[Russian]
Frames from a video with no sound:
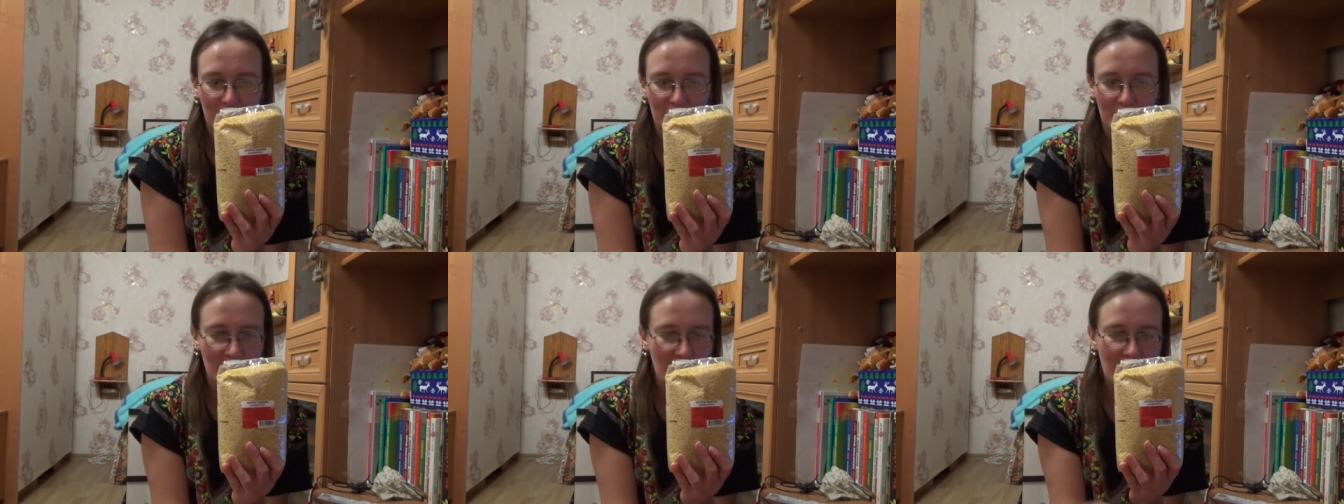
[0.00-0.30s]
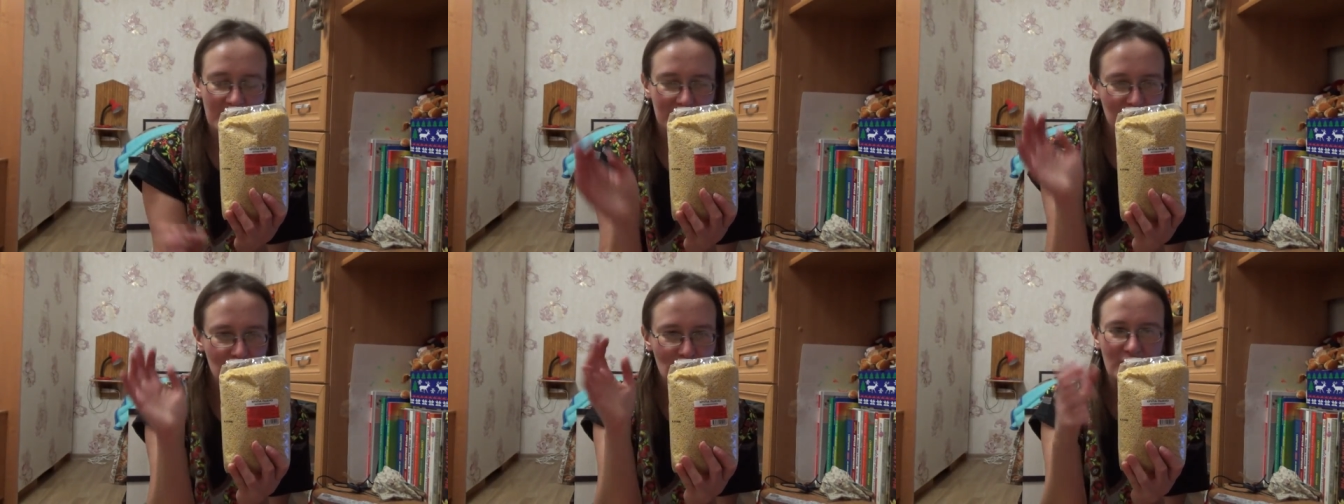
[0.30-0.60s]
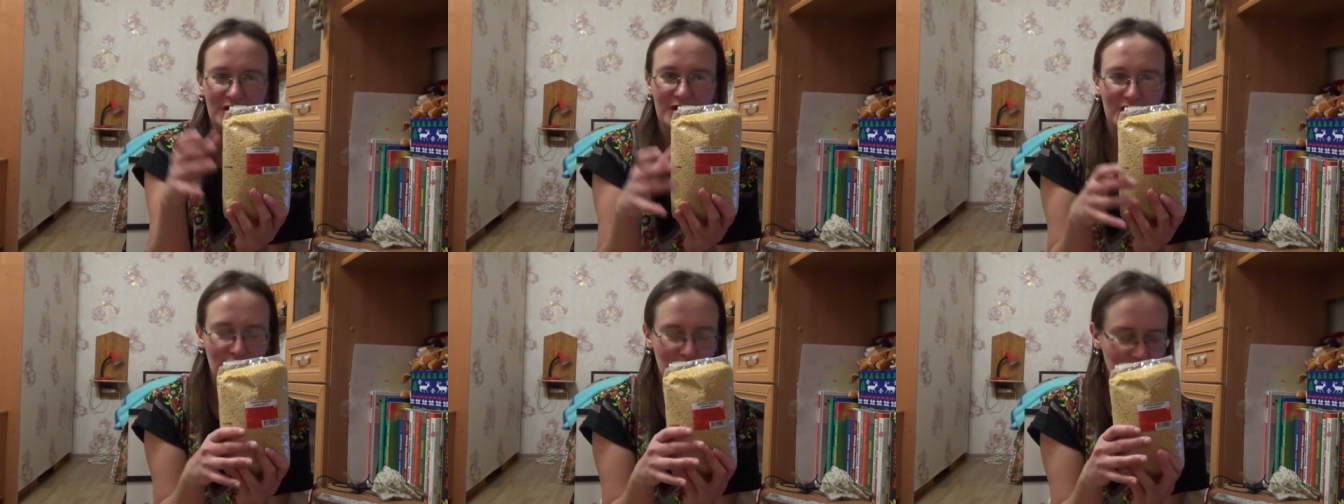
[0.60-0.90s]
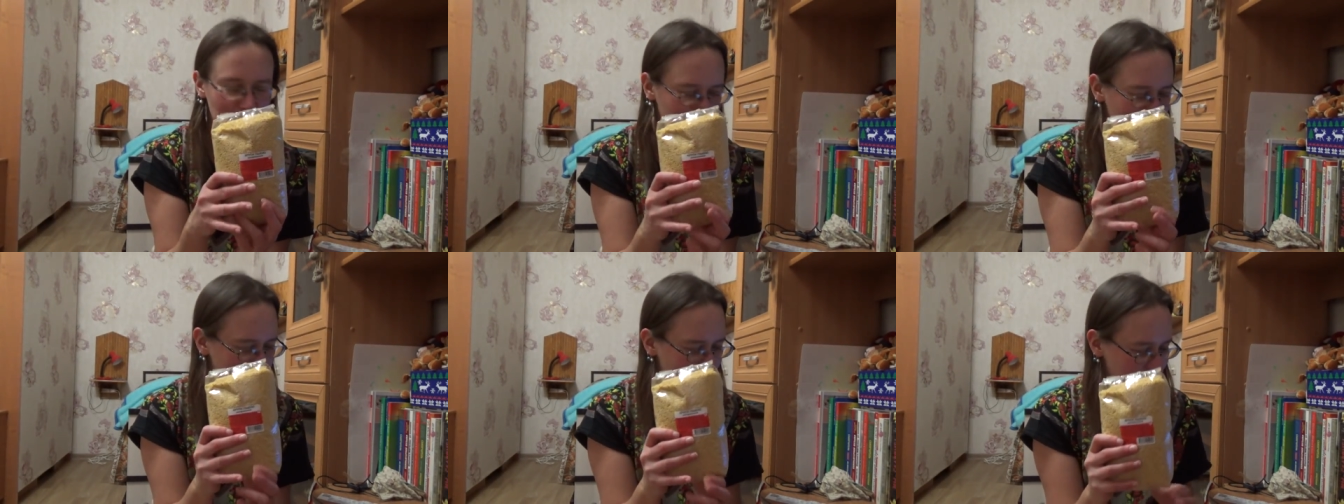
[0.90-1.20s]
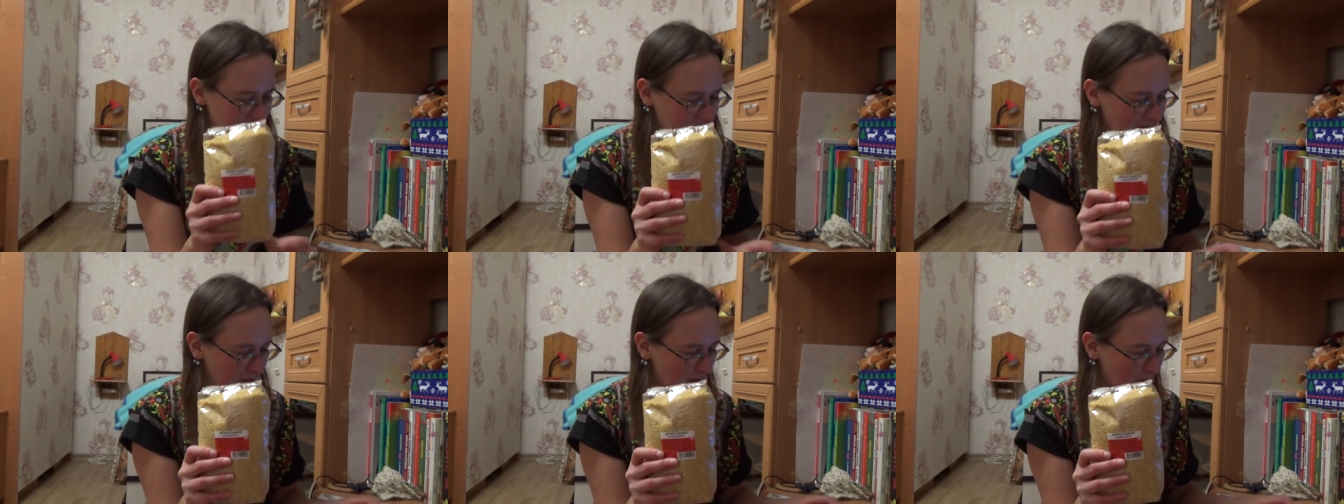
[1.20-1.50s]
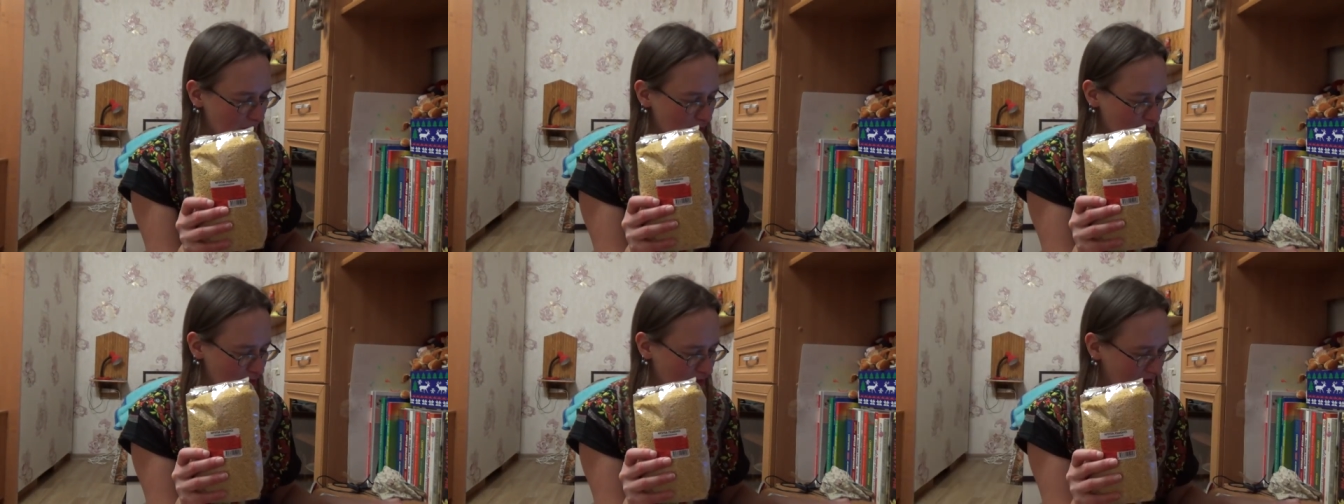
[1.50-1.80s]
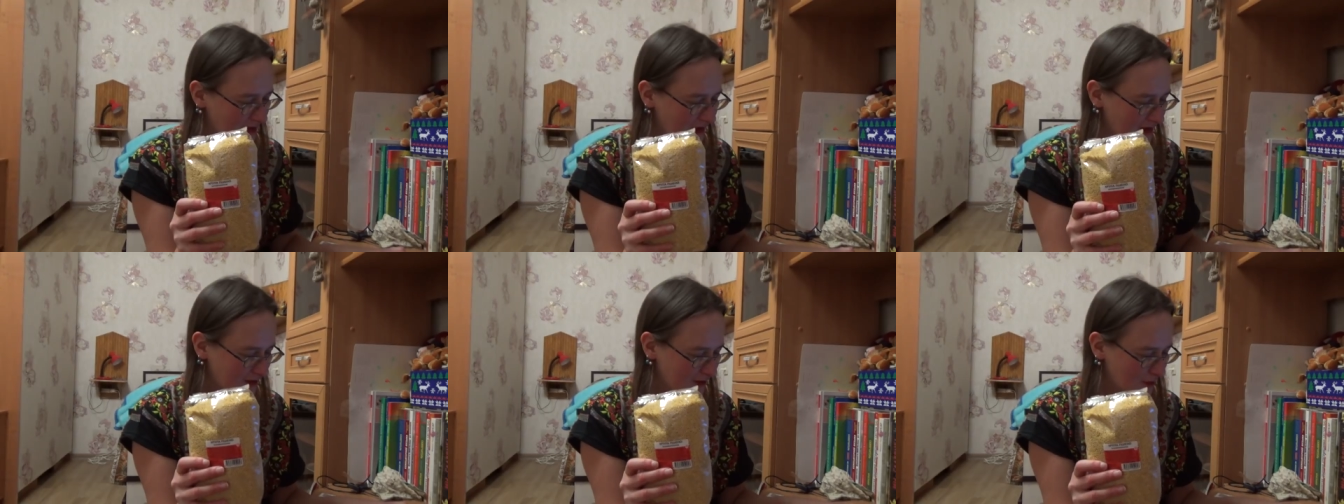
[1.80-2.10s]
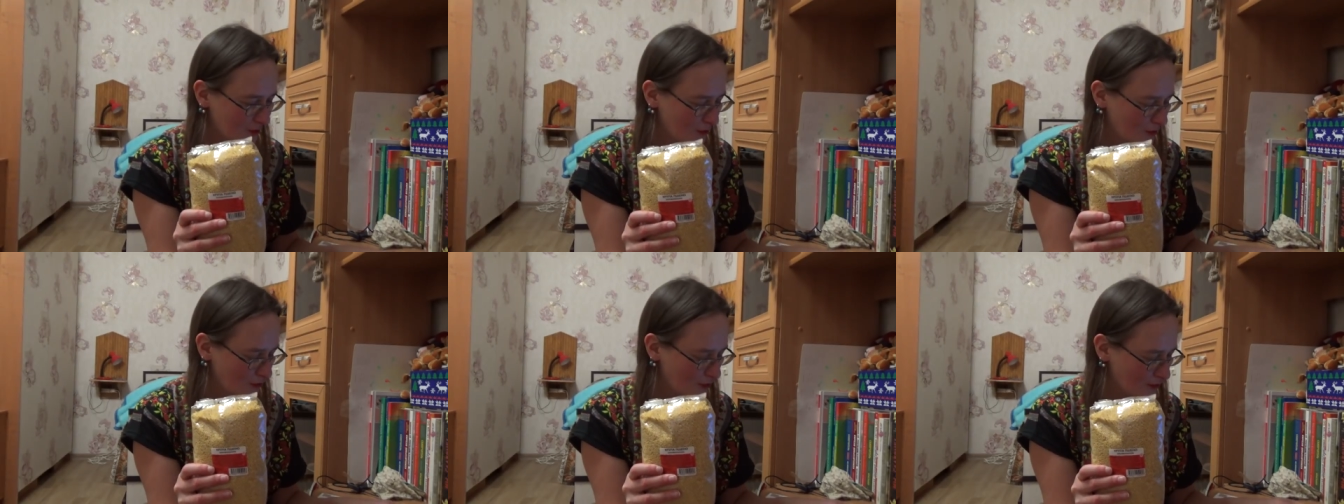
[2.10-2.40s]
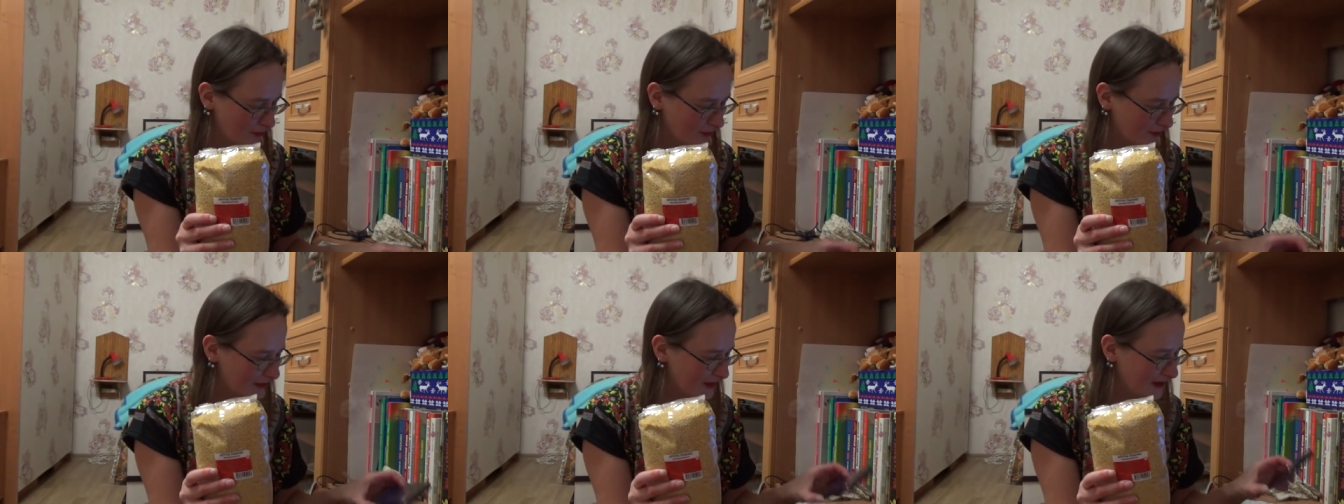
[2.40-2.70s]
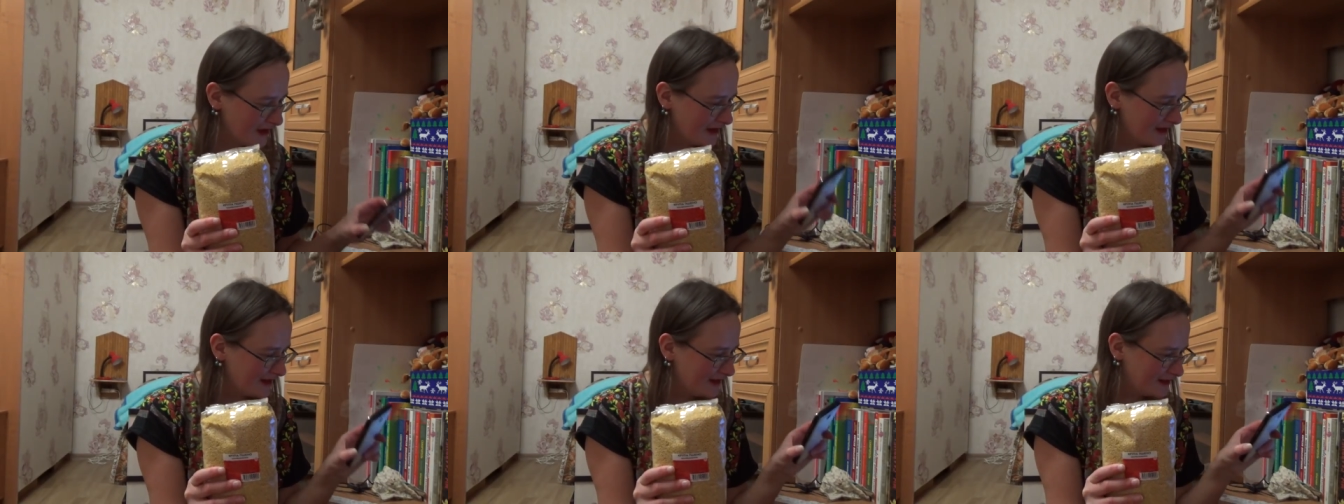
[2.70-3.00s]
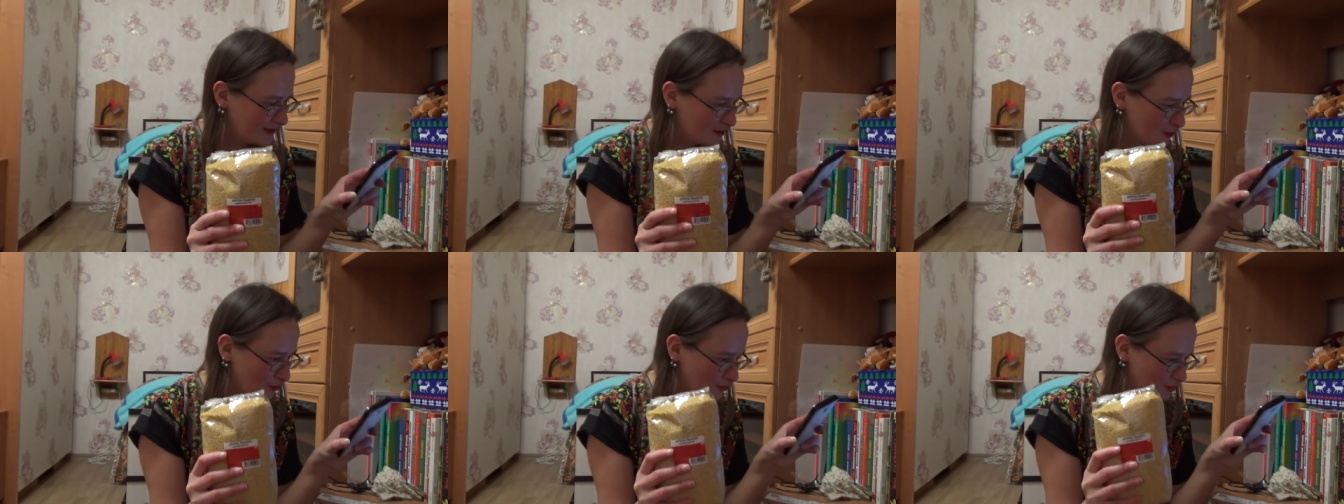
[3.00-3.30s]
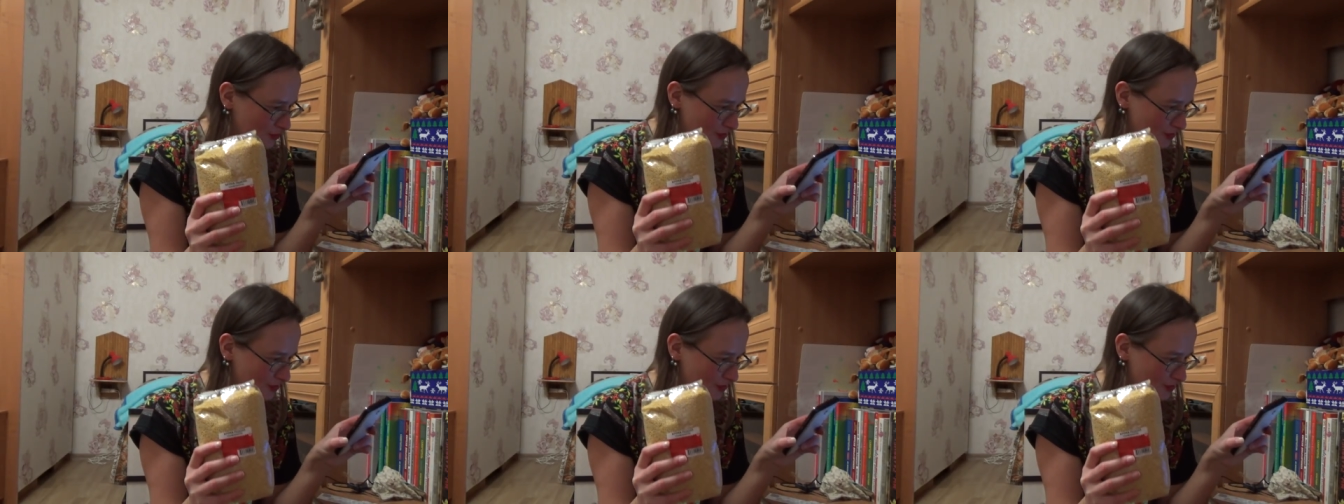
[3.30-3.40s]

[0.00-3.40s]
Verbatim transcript: Он говорит, а ничего не случилось, типа, можно есть. Ну, если он